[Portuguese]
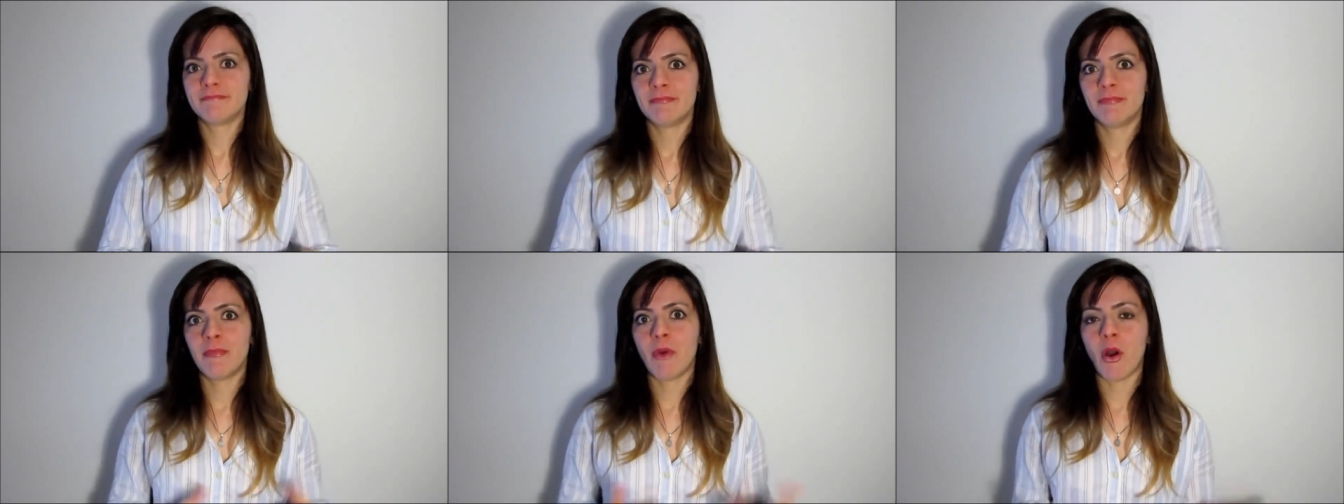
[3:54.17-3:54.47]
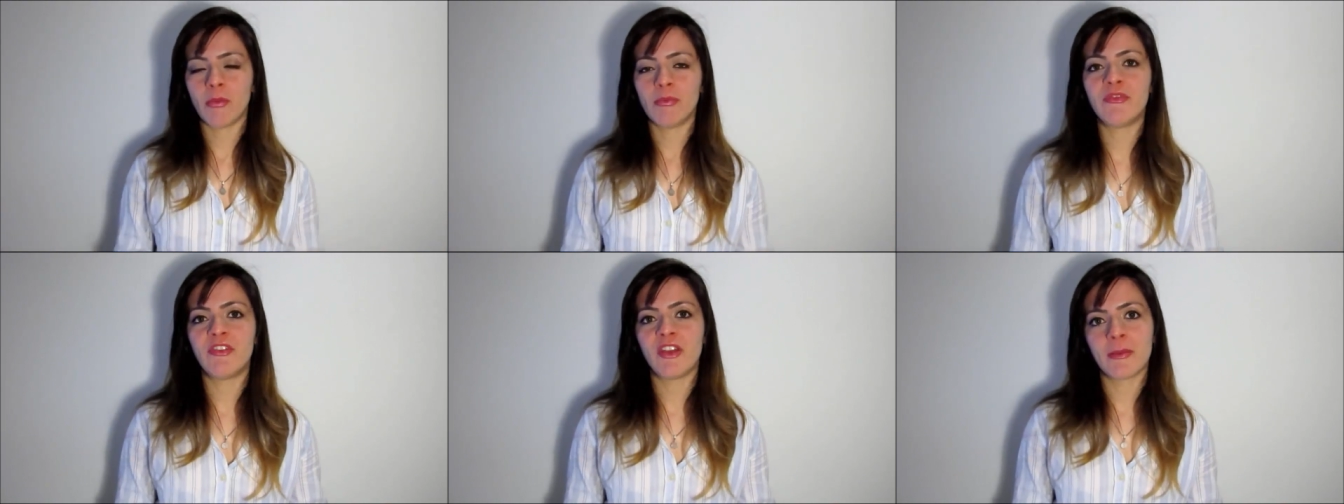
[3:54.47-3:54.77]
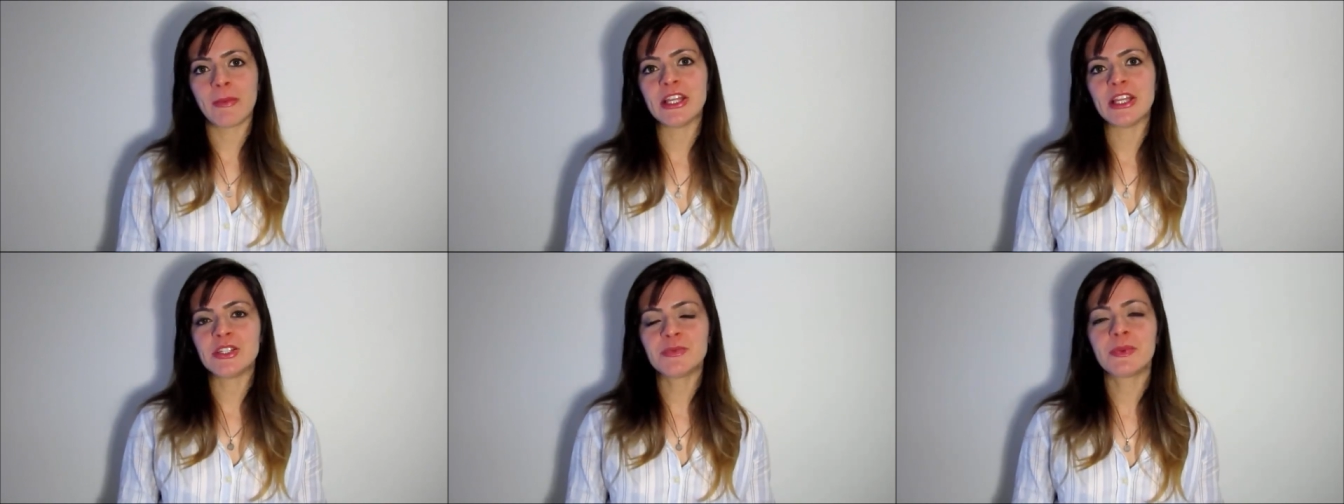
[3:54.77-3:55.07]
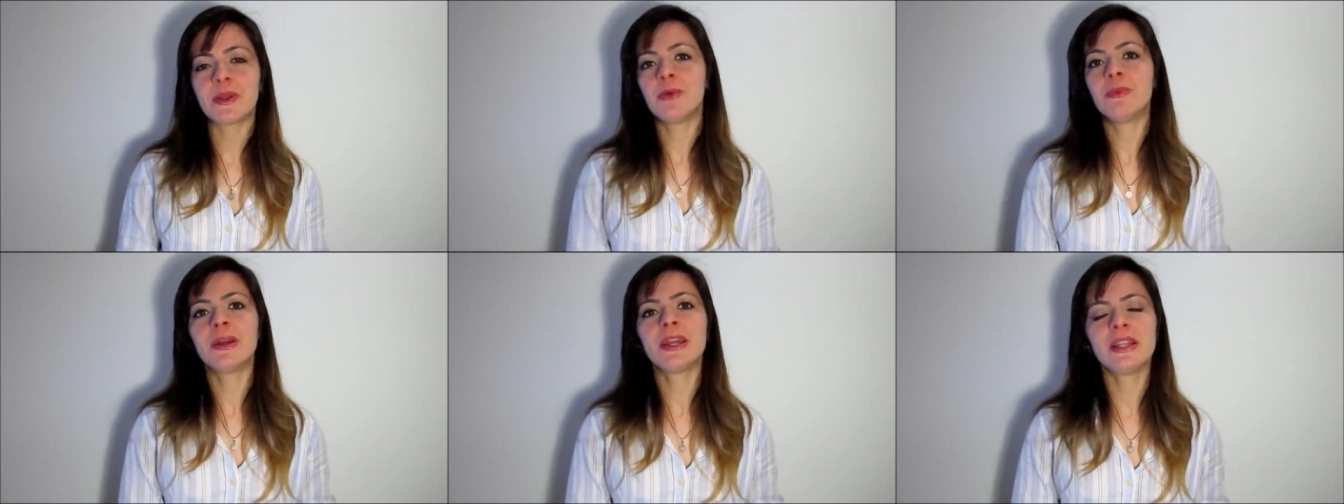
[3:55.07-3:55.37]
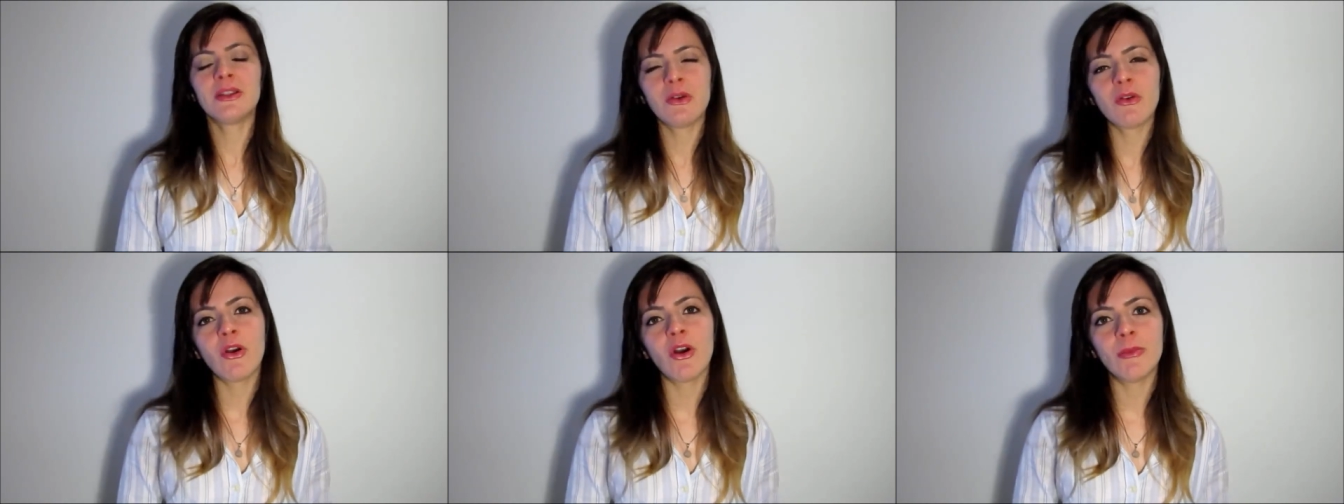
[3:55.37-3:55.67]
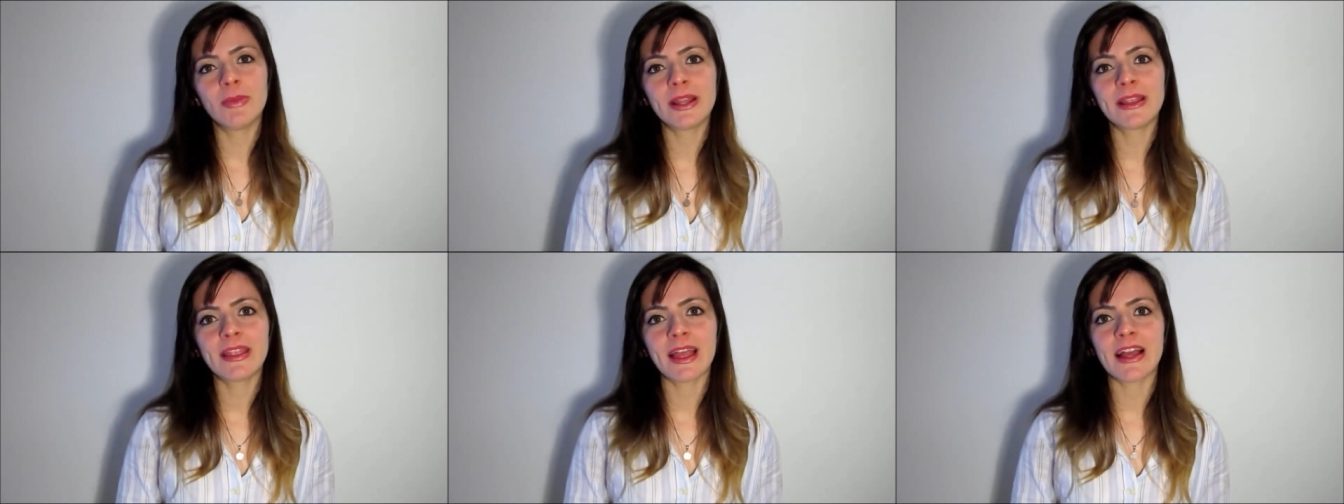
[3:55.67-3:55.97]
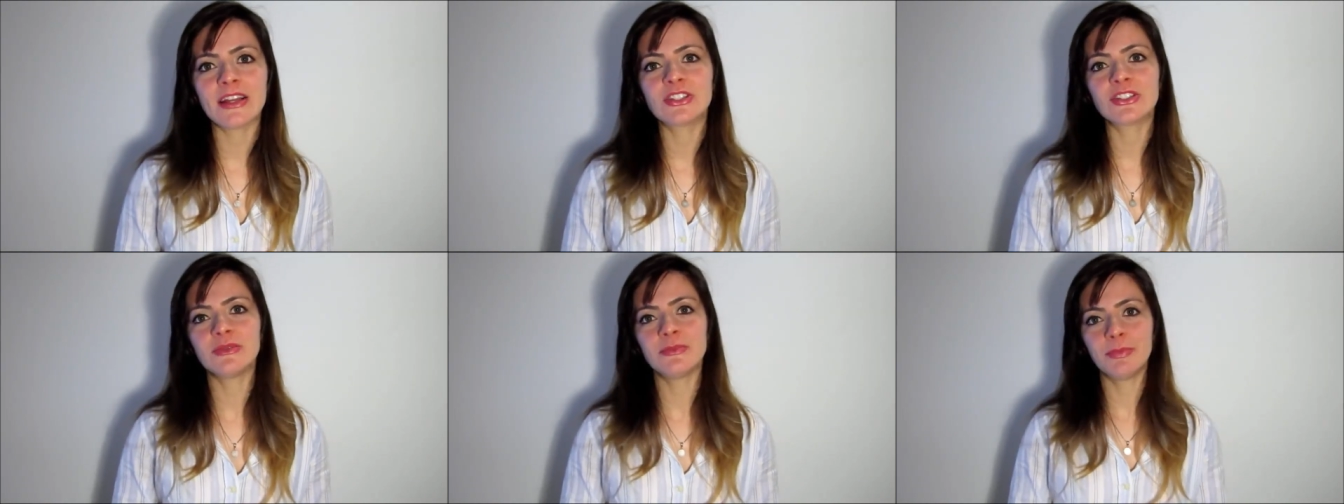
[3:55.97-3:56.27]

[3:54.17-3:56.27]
obviamente, para uma que não cobra taxa,